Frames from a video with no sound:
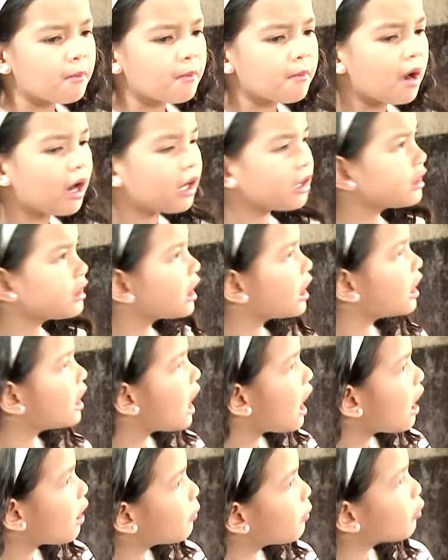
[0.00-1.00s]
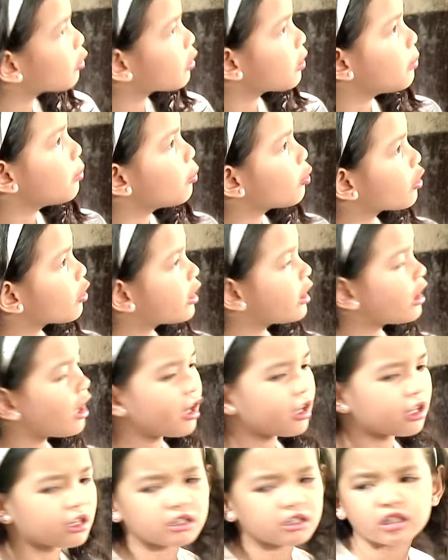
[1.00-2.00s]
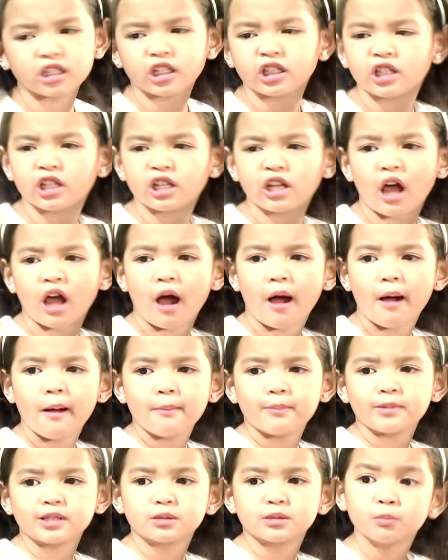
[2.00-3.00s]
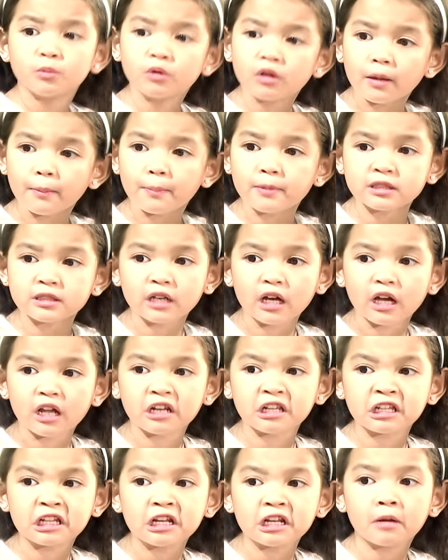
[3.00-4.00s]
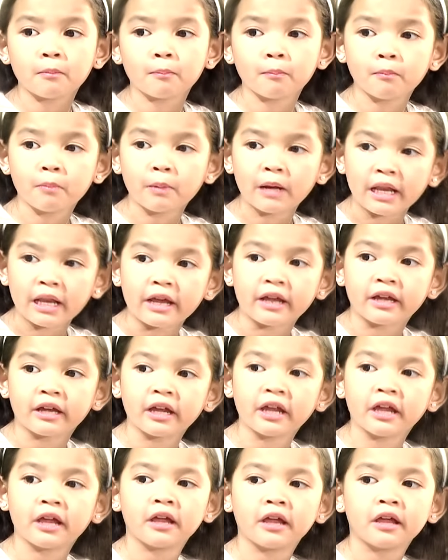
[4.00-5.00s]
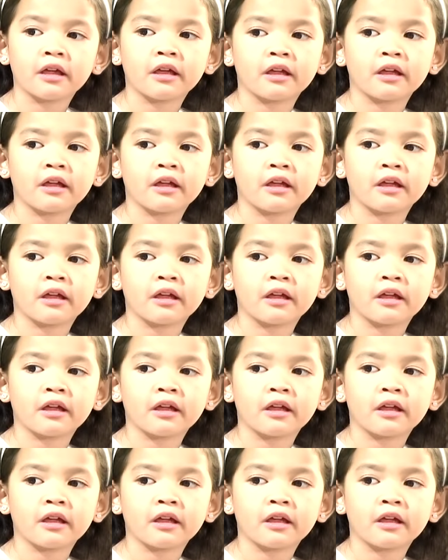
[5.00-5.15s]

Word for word: bakit kaya ang mura-mura ng karne nila, mas mura pa sa karne ng palengke?